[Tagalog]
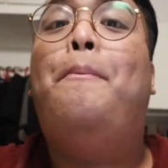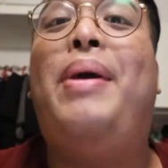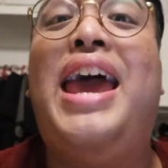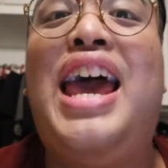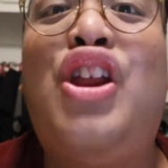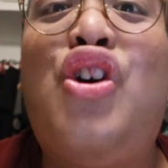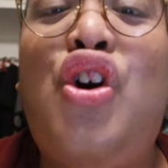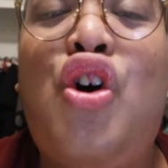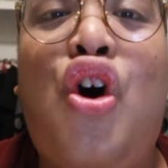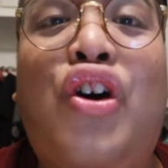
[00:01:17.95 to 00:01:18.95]
Pero
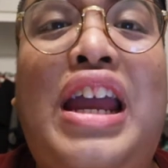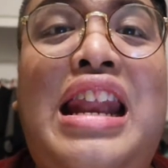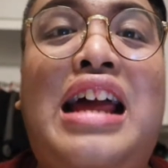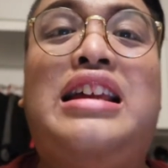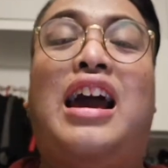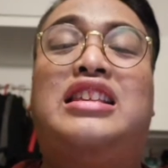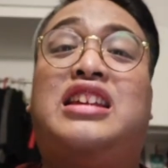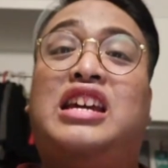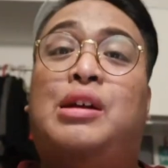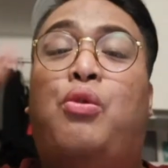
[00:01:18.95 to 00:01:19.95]
okay lang yan
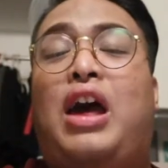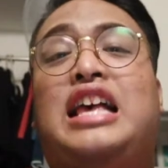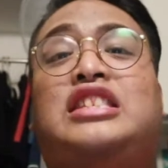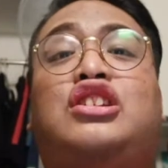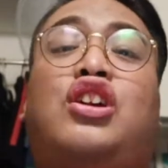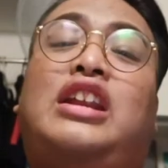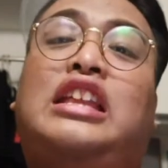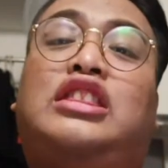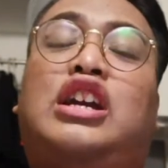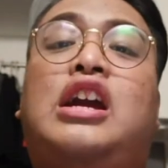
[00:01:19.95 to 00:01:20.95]
kasi kinabukasan or
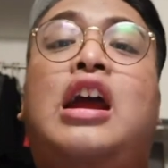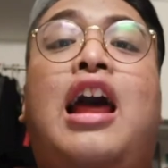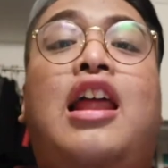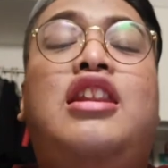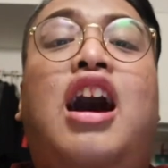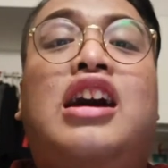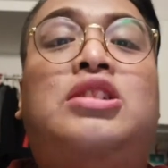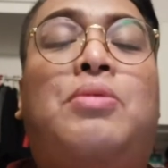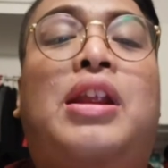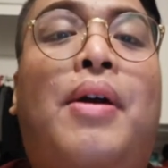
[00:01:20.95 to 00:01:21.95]
later,
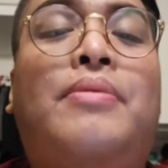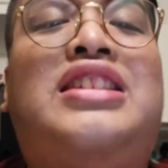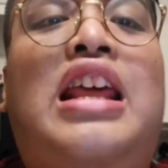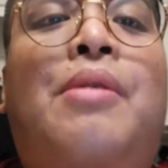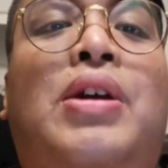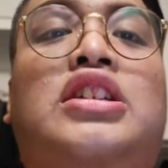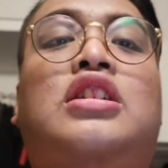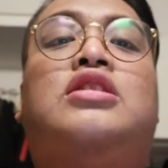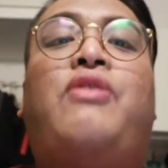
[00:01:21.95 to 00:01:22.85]
lunch, meron kami celebrations,